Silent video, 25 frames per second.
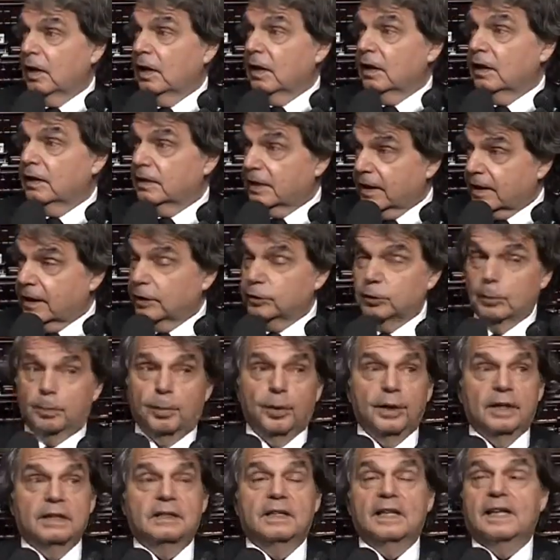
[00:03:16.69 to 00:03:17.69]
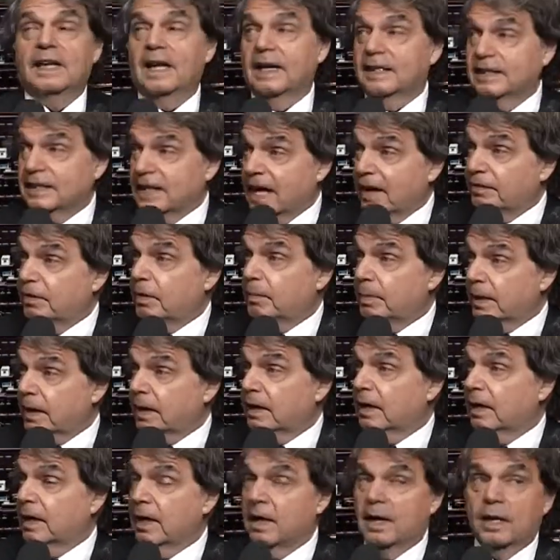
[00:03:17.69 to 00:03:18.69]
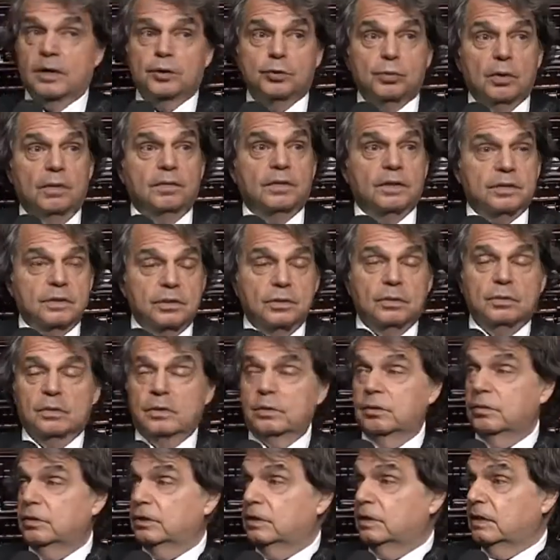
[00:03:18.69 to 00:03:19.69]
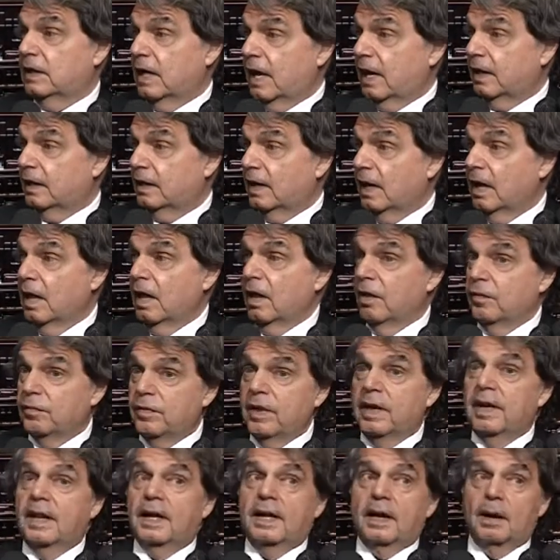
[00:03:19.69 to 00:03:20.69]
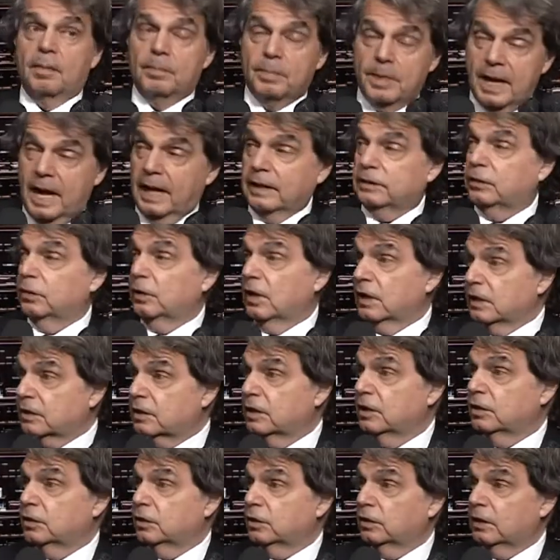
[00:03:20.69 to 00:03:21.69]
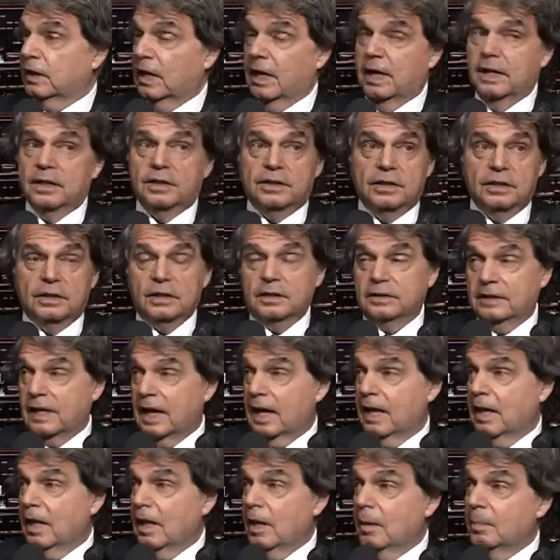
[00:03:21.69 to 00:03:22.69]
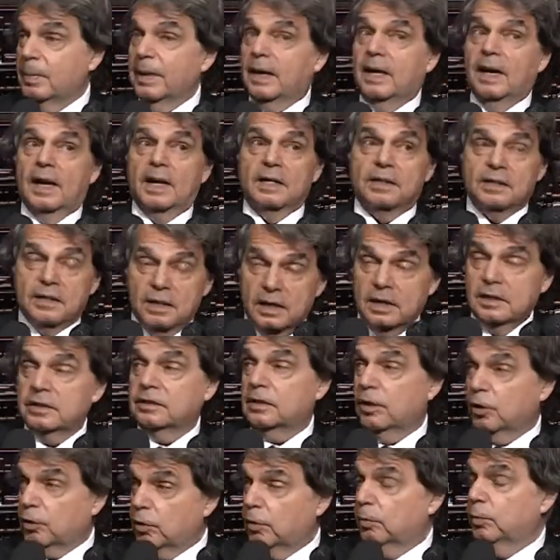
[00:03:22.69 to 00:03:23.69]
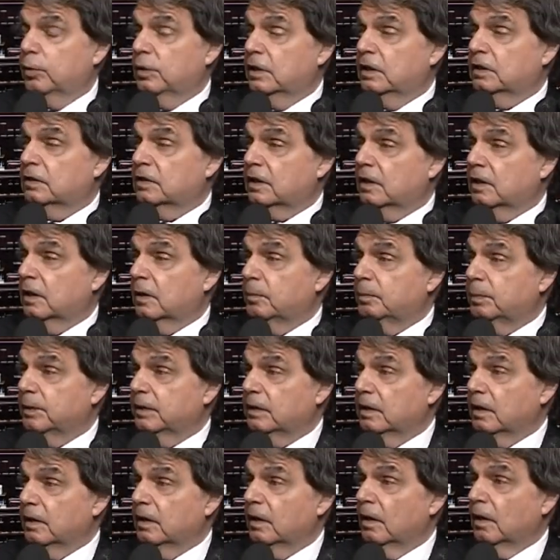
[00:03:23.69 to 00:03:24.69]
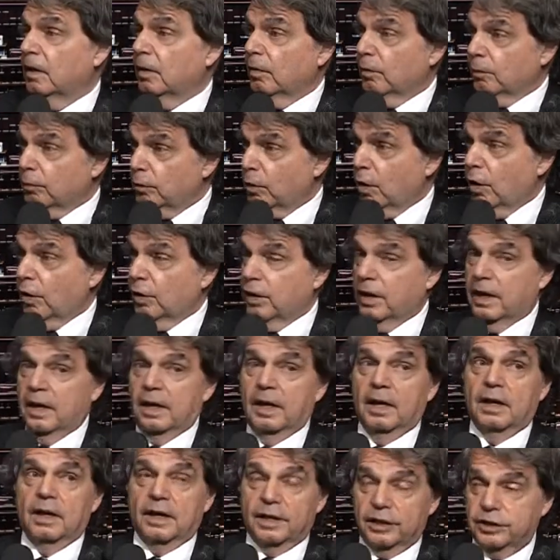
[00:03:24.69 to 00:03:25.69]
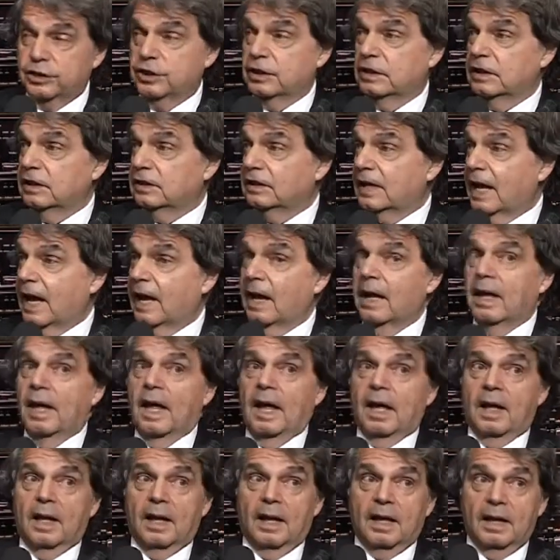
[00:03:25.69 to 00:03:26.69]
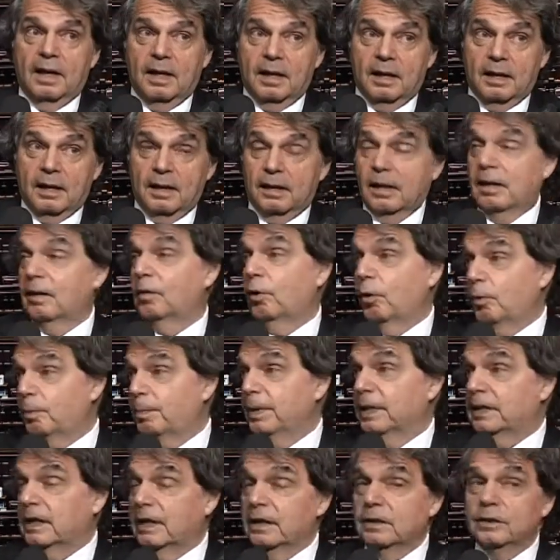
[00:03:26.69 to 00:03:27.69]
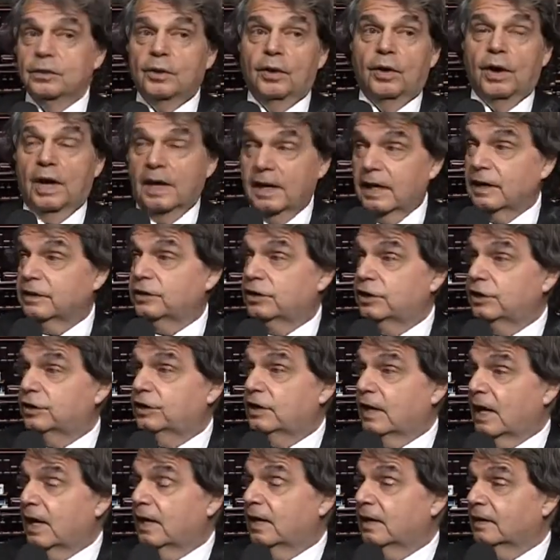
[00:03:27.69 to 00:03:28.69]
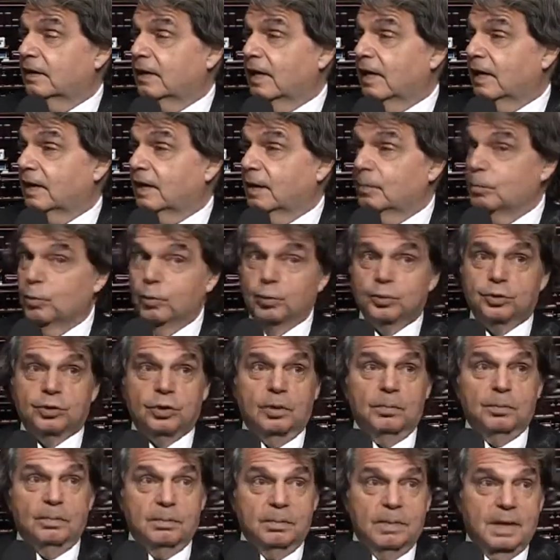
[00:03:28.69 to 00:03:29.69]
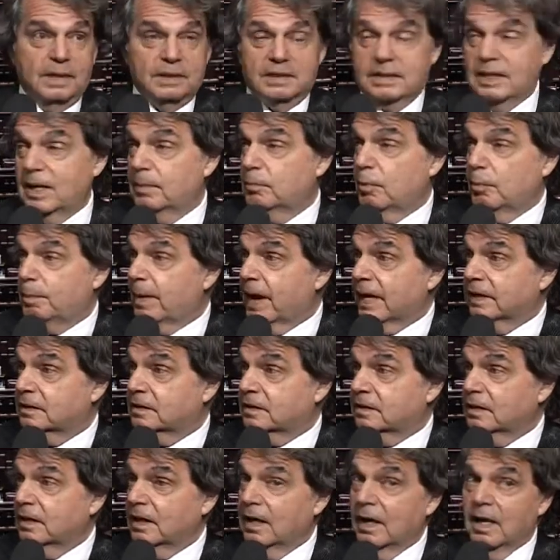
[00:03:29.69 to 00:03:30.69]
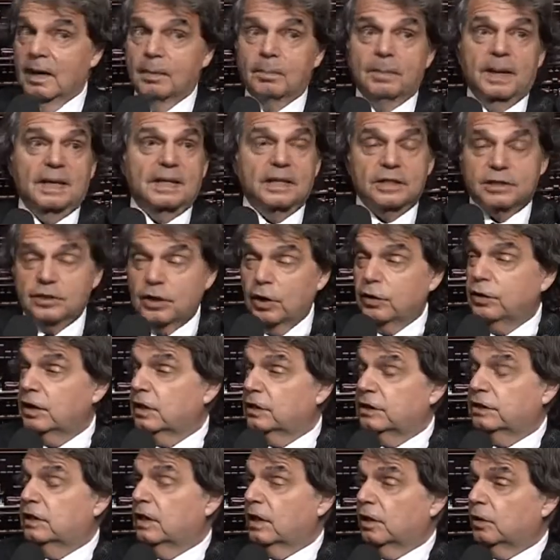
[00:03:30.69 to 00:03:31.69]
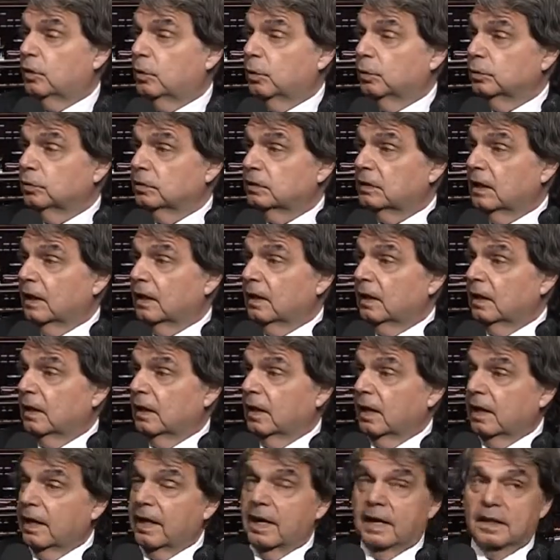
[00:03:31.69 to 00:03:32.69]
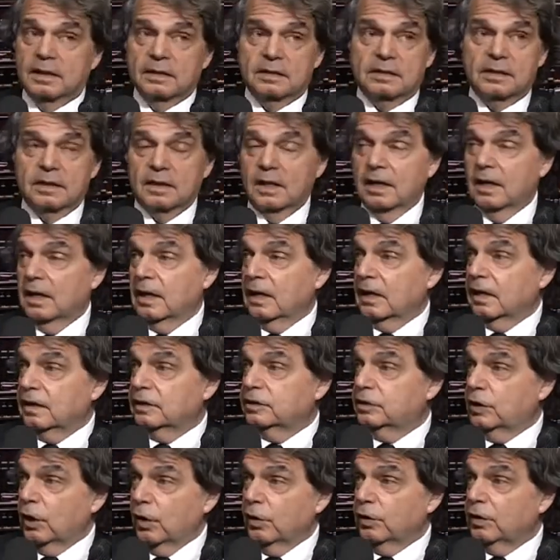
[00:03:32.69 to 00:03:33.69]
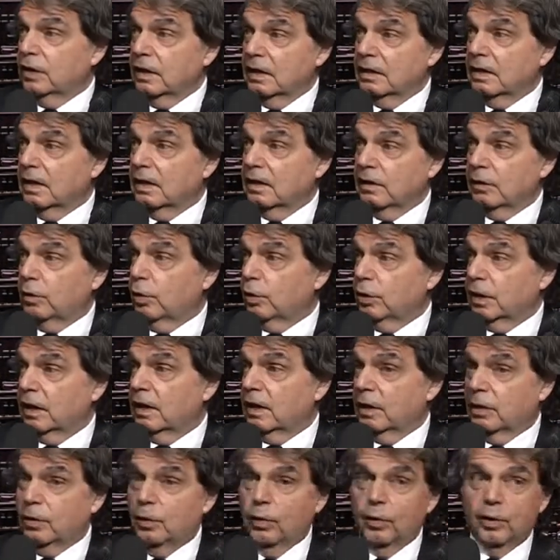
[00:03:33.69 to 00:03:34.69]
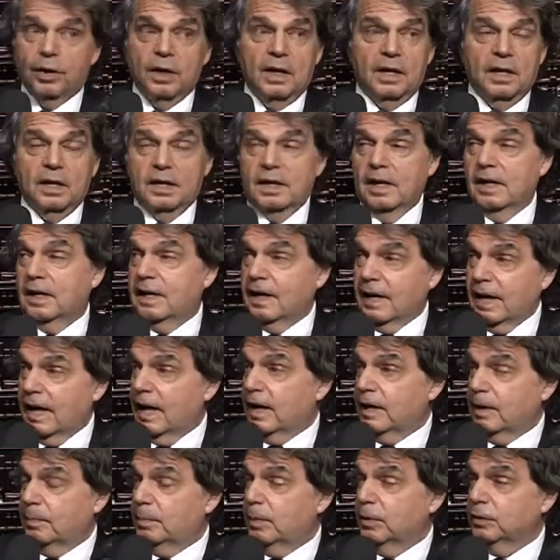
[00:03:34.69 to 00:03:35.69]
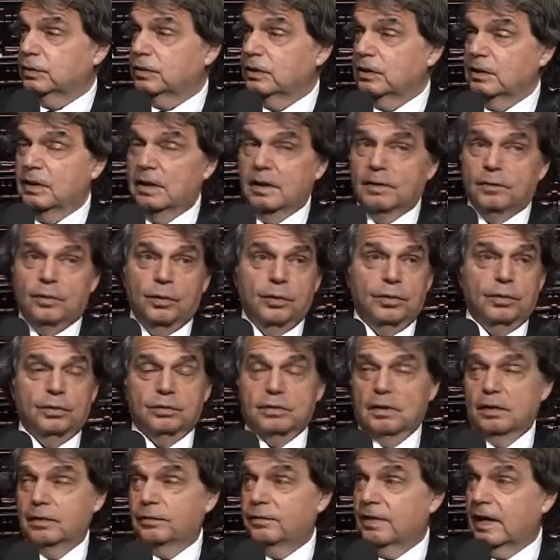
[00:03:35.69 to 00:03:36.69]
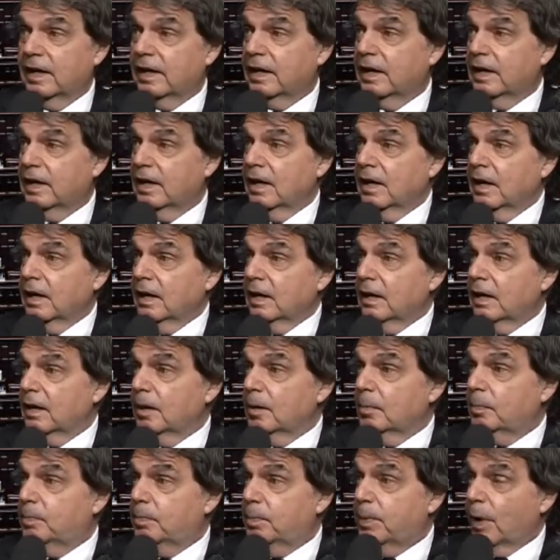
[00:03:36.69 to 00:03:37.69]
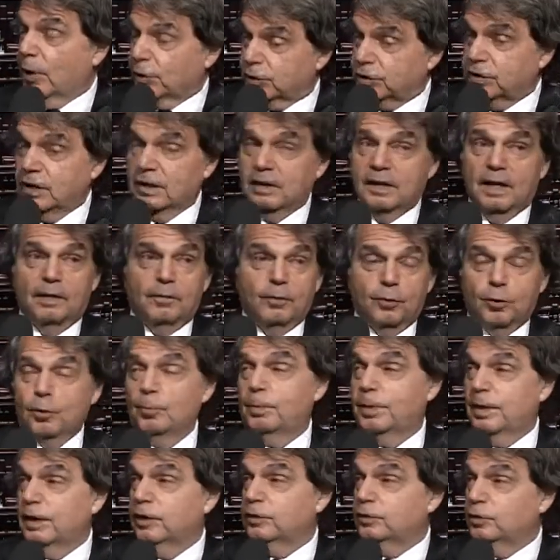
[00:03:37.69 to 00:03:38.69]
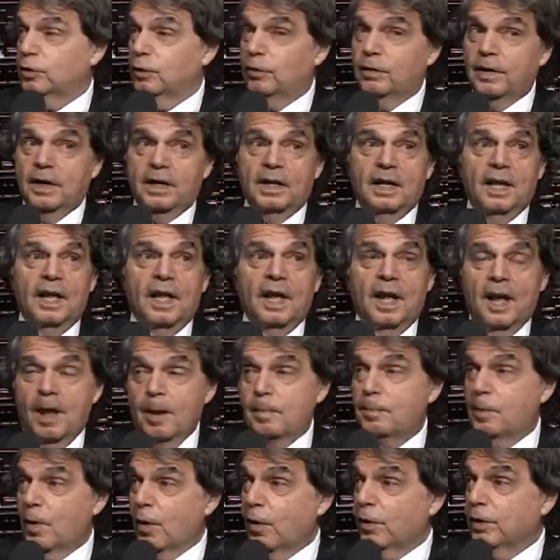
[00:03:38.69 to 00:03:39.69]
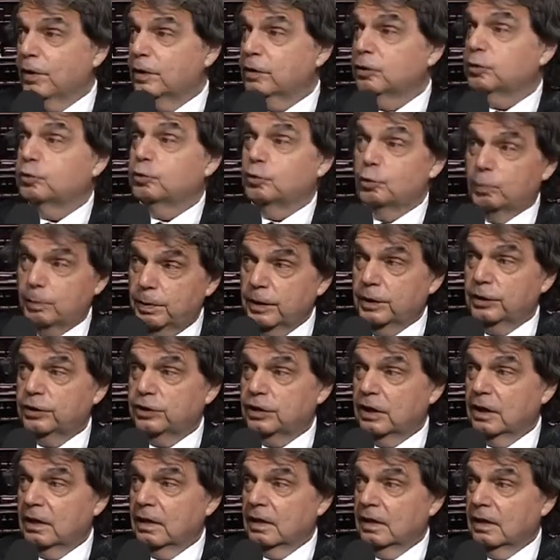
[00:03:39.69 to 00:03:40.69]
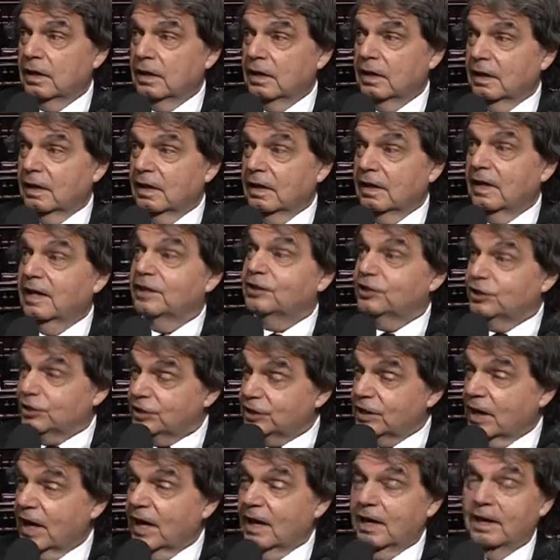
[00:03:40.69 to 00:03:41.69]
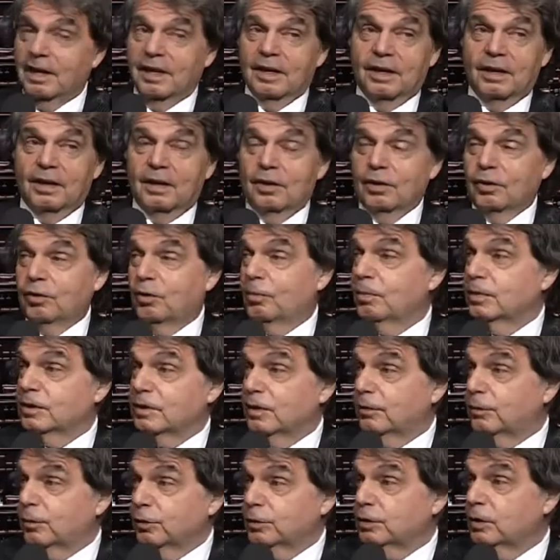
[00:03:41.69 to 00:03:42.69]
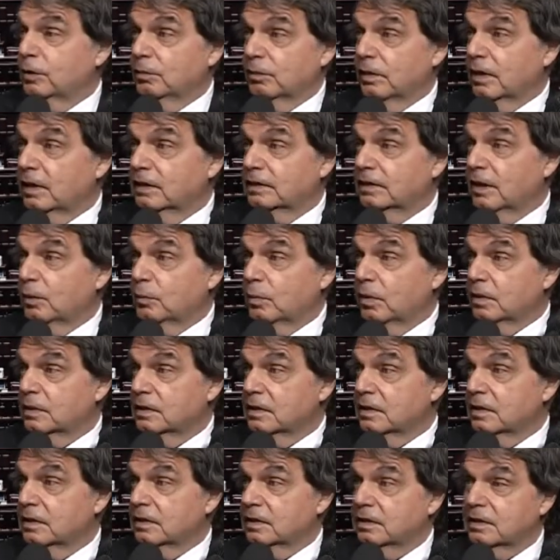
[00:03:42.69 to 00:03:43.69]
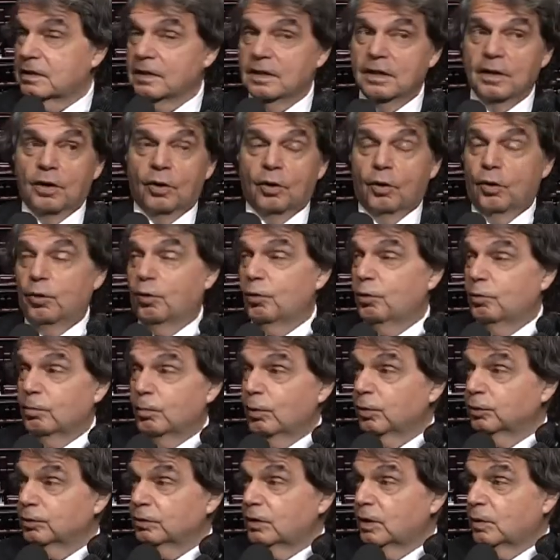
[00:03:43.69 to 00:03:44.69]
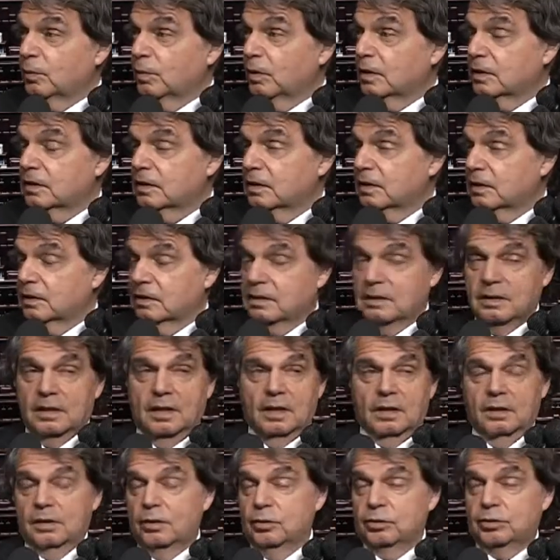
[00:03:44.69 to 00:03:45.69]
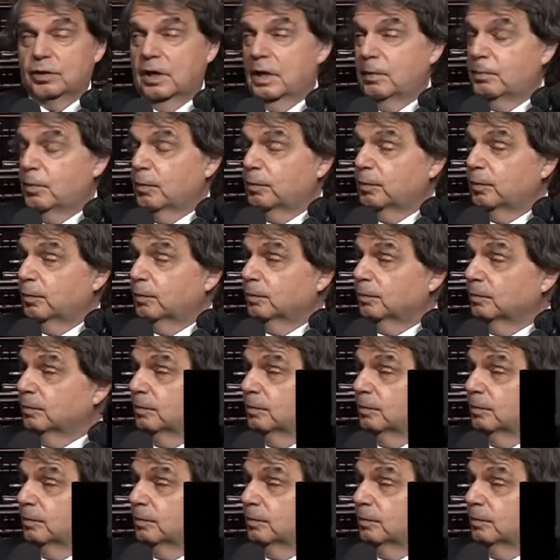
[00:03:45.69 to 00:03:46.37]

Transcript: Il decreto Poletti che andava bene nella sua versione originaria viene cambiato nel senso della rigidità perché la sinistra comunista del PD vuole rigidità eh, obbedendo alla CGL della Camusso. Ma siamo pazzi, ma che storie ci racconta? Renzi, le storie del correre, correre, del creare posti di lavoro, del fare eh, posti di lavoro per i giovani e poi subisce la CGL come se fosse un Letta qualsiasi o un Monti qualsiasi, non se ne può più.